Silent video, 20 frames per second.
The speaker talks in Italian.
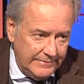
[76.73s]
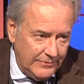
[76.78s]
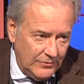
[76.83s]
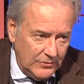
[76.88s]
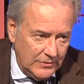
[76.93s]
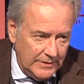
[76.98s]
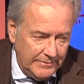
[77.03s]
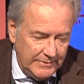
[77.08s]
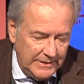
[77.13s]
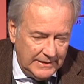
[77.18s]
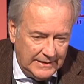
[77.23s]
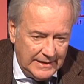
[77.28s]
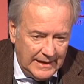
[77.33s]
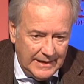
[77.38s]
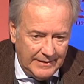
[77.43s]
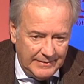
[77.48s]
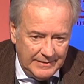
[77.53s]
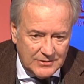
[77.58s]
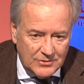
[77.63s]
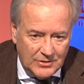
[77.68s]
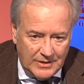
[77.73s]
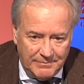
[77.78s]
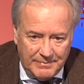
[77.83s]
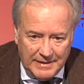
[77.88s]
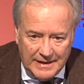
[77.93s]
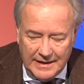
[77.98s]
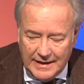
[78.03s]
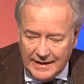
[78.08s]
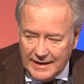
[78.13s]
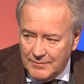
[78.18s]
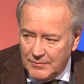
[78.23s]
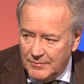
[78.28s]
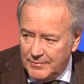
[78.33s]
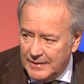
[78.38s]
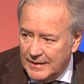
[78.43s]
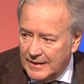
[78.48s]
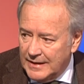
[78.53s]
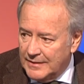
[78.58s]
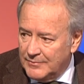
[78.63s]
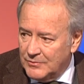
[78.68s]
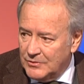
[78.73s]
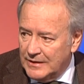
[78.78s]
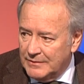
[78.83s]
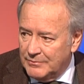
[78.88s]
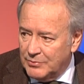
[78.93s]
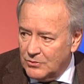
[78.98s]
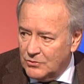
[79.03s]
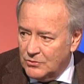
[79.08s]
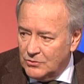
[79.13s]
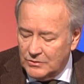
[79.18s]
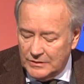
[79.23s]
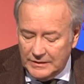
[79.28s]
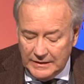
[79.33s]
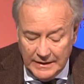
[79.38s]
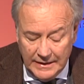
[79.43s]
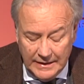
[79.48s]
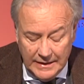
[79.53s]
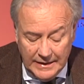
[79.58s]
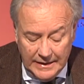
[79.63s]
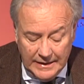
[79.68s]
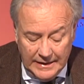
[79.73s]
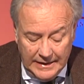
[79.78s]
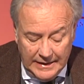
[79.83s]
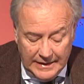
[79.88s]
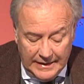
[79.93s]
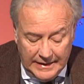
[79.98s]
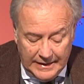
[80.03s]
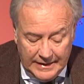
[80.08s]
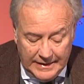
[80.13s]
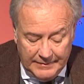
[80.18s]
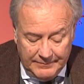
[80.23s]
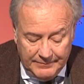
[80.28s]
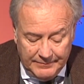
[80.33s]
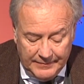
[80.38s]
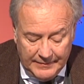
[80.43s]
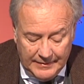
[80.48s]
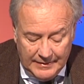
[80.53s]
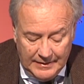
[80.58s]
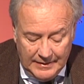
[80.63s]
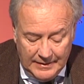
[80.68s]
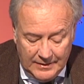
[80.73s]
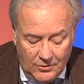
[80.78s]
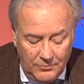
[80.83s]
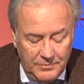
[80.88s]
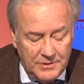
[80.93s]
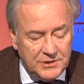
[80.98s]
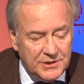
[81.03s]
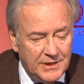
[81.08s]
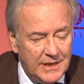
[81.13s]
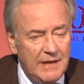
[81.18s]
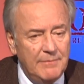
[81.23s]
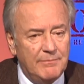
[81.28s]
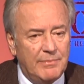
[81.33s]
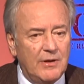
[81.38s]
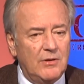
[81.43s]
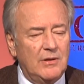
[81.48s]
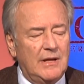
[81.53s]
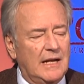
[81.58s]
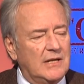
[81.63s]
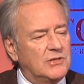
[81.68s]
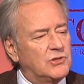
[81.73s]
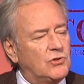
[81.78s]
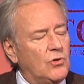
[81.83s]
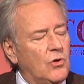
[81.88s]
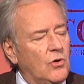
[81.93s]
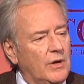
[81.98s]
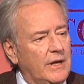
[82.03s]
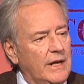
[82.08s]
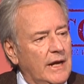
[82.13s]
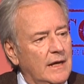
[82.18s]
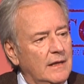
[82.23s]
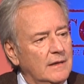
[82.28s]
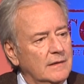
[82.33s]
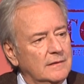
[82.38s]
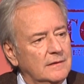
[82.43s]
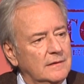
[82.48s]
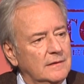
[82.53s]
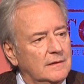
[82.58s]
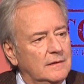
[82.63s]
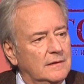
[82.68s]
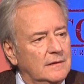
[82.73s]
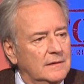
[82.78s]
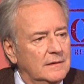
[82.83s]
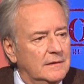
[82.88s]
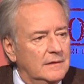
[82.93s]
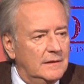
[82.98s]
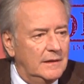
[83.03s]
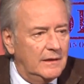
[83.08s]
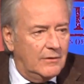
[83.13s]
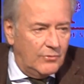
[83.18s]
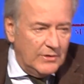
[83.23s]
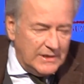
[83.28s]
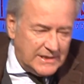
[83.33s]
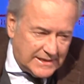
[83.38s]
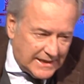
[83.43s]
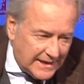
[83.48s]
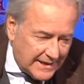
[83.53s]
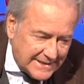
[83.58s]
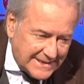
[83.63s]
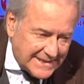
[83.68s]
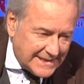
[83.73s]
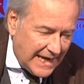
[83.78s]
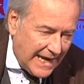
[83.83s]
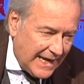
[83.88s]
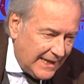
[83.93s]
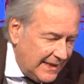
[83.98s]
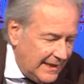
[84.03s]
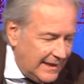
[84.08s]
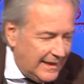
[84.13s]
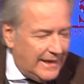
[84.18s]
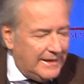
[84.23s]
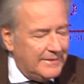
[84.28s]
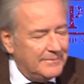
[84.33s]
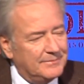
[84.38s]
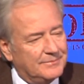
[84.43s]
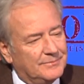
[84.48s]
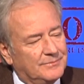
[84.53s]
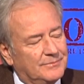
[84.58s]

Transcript: fondamentale, adesso ne parleremo, parleremo dei prodotti. E, ehm, comincerei però dalla storia sì. di questa azienda.